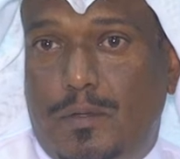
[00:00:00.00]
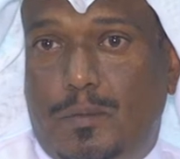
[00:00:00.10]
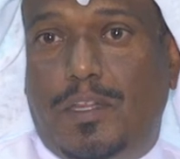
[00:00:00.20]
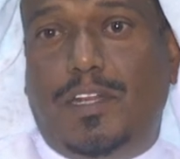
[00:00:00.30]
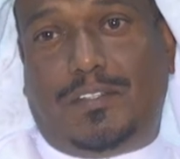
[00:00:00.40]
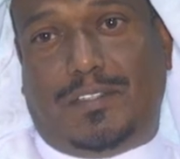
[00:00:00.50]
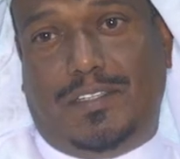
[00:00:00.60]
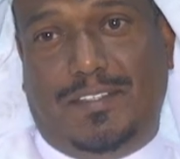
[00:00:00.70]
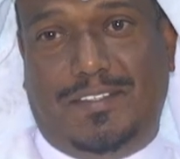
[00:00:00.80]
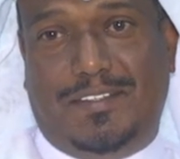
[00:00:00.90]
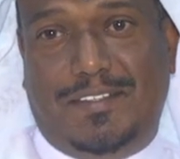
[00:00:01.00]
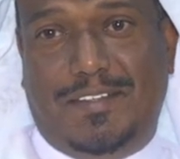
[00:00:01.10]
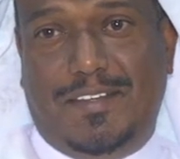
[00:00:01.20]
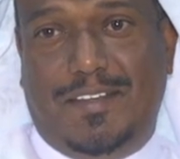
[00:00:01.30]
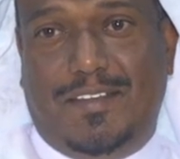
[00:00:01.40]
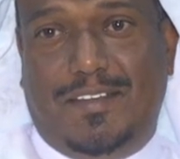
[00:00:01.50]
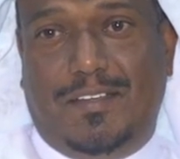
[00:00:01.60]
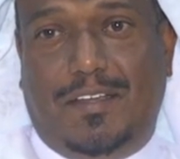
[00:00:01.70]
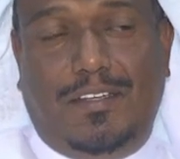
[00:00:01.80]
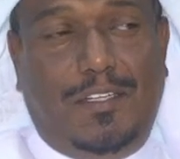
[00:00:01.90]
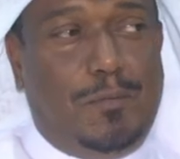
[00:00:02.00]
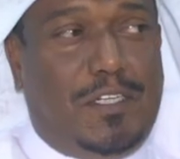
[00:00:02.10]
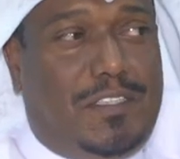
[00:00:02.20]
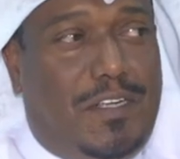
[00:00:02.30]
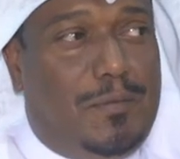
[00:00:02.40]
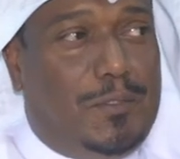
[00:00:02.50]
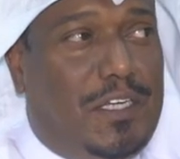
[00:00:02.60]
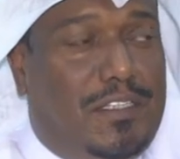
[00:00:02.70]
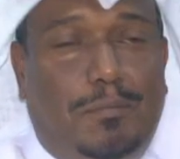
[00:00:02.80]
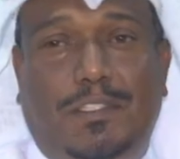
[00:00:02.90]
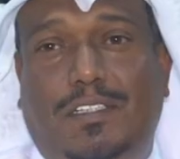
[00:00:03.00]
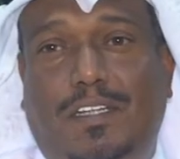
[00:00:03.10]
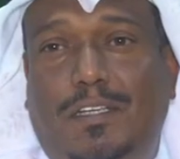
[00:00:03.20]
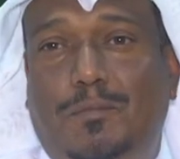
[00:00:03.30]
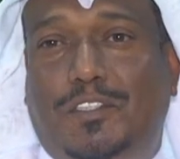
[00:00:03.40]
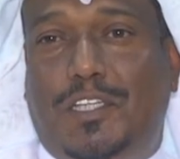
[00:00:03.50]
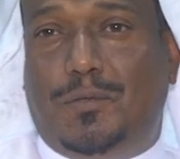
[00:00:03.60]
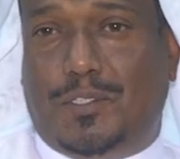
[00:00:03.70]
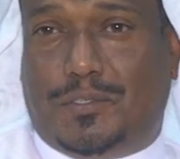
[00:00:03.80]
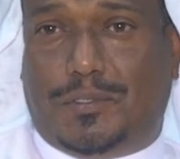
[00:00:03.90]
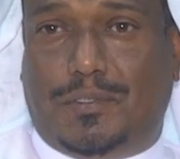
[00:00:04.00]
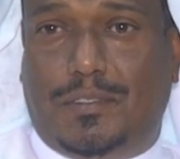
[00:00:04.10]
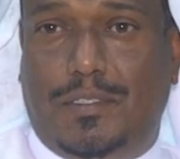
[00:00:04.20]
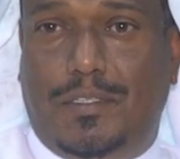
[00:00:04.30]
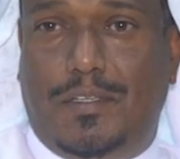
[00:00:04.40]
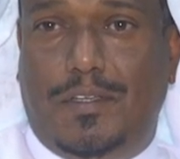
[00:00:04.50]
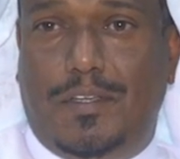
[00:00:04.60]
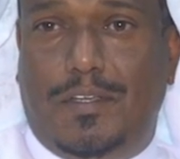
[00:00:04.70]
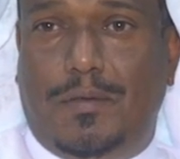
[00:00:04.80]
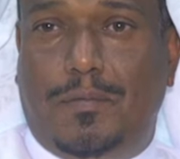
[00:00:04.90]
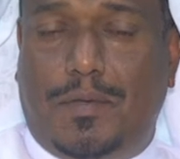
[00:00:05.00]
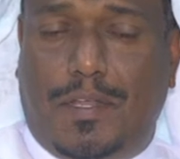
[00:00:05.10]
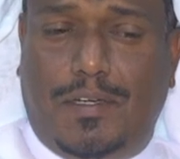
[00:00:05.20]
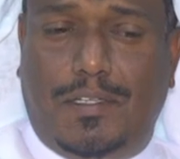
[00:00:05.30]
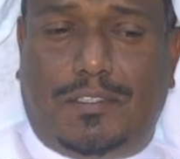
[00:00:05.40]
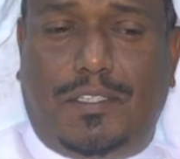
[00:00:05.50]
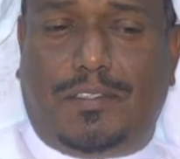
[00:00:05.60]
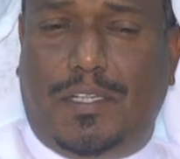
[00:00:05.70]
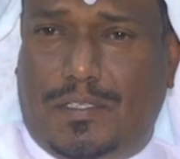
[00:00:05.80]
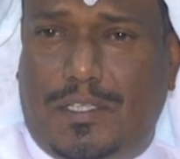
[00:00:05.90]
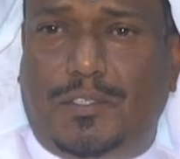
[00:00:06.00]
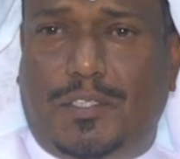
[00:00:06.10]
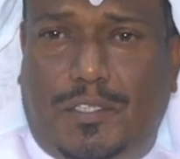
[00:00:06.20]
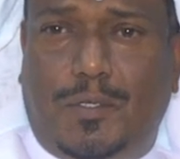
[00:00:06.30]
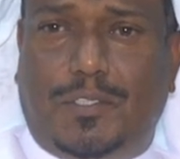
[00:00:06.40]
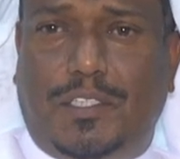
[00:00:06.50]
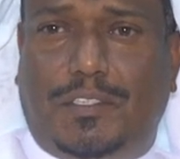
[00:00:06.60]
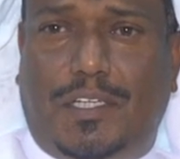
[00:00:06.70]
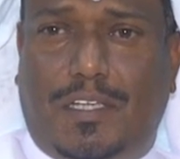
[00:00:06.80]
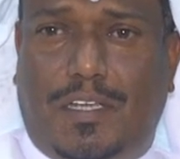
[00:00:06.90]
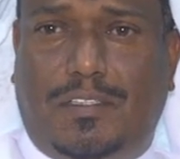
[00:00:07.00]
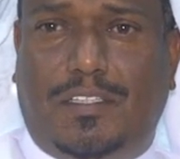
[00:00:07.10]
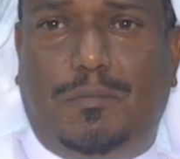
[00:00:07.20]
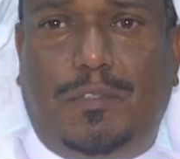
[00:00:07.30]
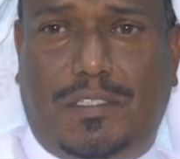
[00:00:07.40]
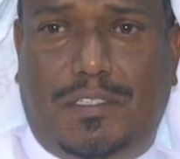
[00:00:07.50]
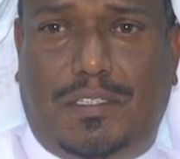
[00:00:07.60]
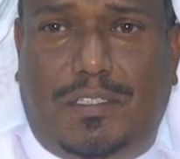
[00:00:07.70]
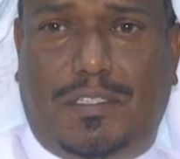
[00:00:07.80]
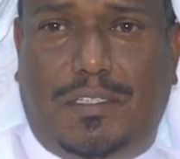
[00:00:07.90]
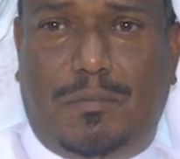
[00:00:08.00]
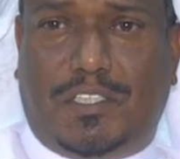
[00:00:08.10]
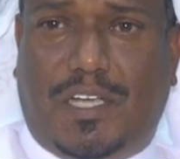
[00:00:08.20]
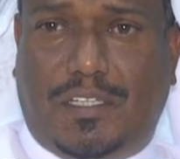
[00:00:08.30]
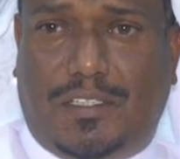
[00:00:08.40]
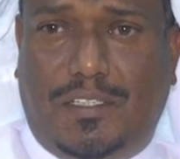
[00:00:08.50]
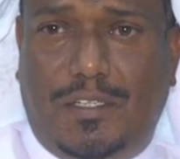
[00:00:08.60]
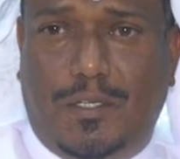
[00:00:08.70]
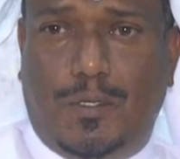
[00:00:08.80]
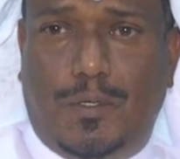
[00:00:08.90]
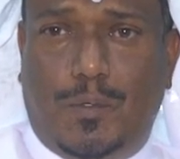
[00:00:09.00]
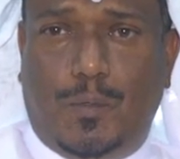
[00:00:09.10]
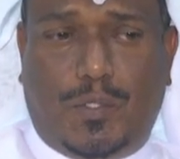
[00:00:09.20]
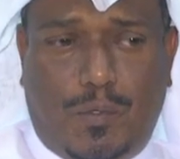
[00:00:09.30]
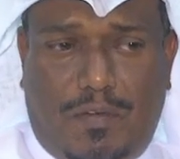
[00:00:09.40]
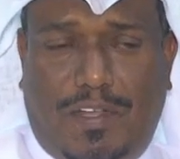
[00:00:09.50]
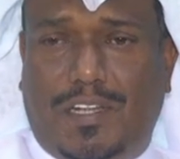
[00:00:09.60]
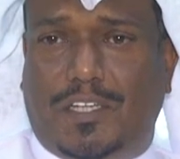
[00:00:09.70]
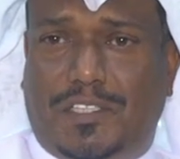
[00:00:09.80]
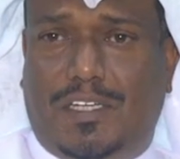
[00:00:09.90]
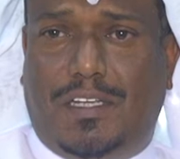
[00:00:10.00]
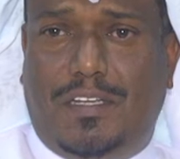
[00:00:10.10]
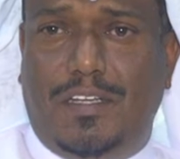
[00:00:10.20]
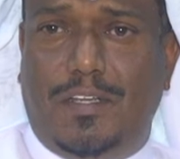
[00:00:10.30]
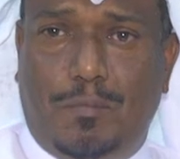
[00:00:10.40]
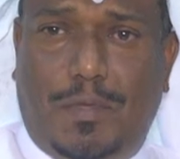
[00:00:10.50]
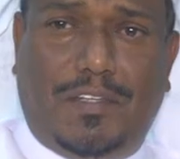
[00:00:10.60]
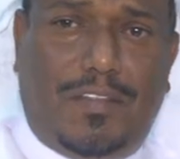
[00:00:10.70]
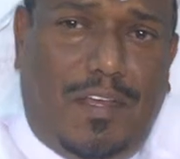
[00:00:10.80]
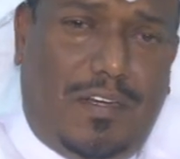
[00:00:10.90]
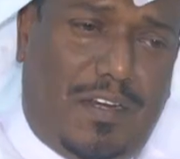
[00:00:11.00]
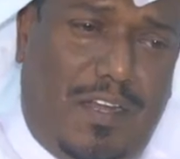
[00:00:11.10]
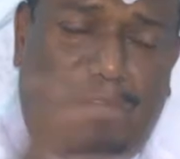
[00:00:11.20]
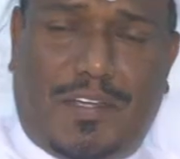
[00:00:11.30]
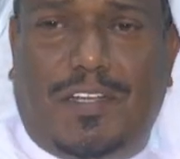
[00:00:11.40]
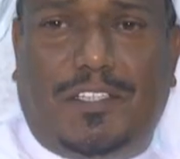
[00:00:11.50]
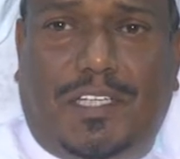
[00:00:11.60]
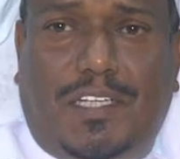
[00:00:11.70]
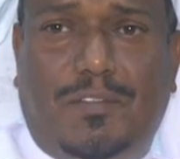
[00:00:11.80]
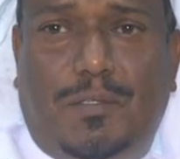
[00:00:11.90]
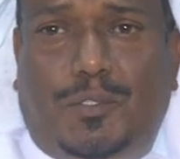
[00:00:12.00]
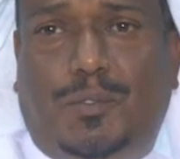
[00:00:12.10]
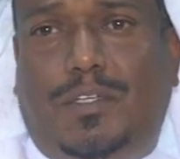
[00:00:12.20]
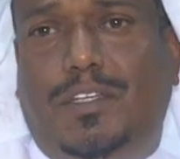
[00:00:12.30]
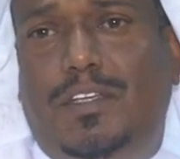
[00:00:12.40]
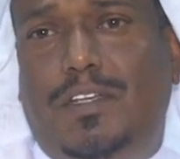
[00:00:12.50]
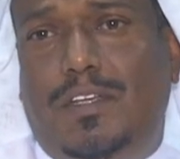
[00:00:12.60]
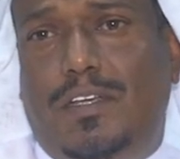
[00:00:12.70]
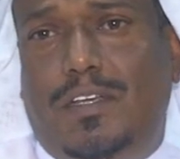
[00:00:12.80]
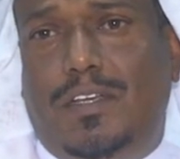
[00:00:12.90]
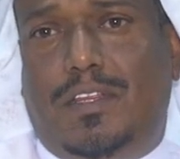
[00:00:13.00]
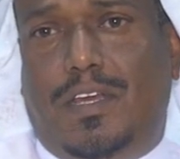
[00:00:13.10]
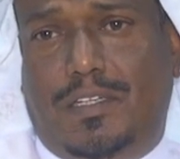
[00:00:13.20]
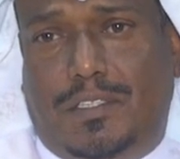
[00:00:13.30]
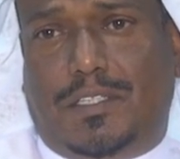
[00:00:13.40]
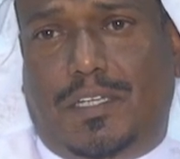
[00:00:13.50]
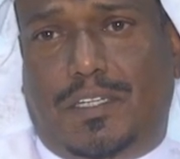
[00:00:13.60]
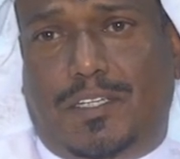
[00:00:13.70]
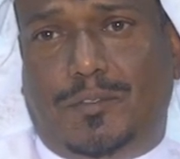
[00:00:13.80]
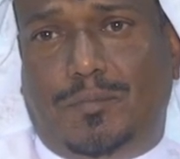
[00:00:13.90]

والله لسه يعني المشتى مشاتل بديت الحين من سنه ونص فاضل لي سنتين سنتين ونص ان شاء الله انتهي من آه، المشاتل وتوقف على رجلها بعد ذلك راح افكر ان شاء الله في مشروع ثاني ان شاء الله